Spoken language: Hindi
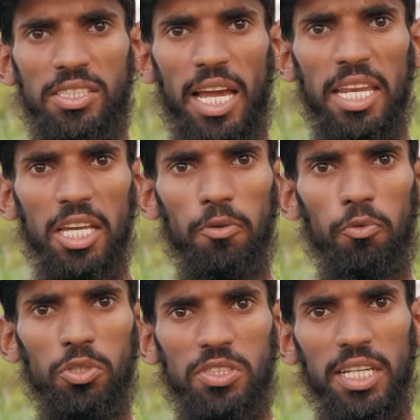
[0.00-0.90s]
यानी कि
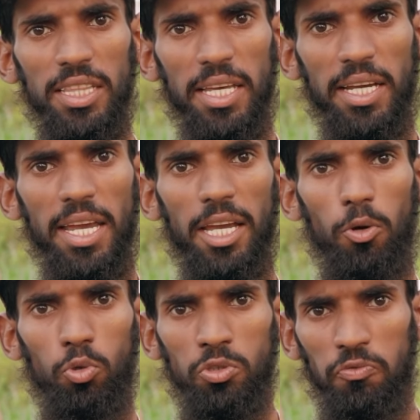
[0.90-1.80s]
वो ये देखें कि
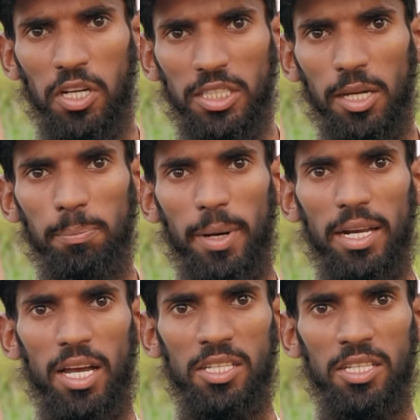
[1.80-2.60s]
उस विक्टम पर